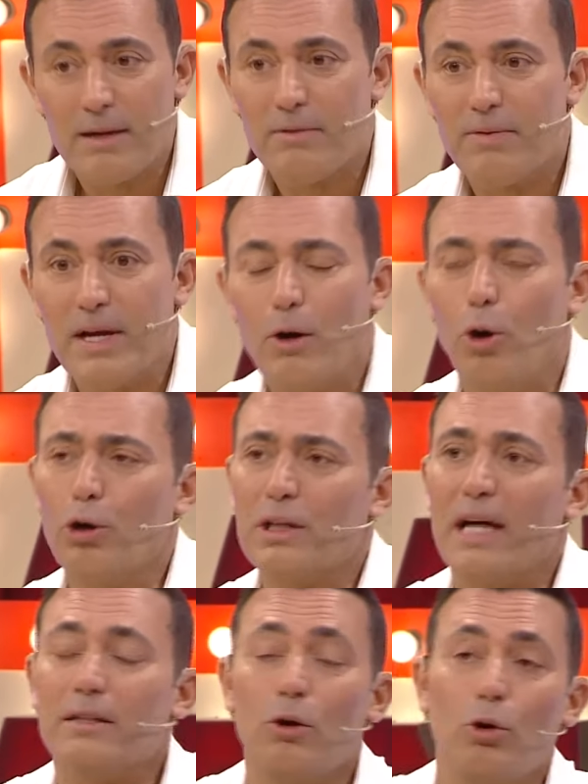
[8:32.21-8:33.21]
Ve
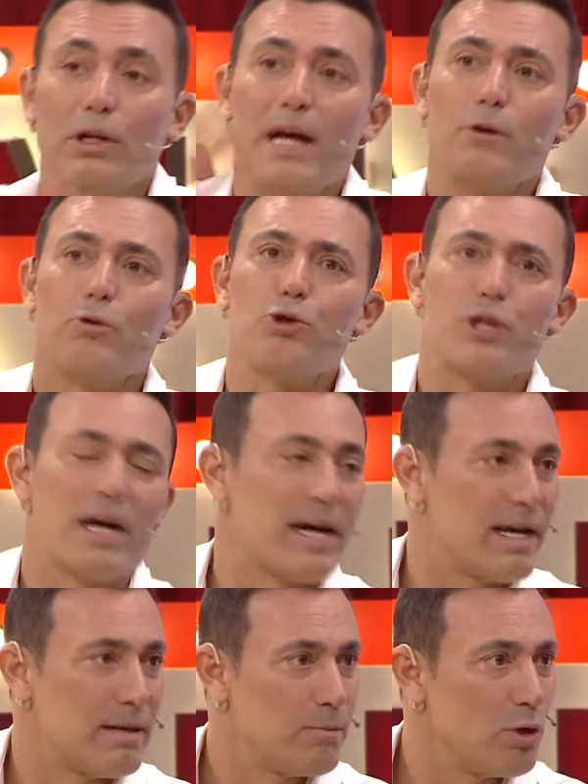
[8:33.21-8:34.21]
oradan da olay Rusya'ya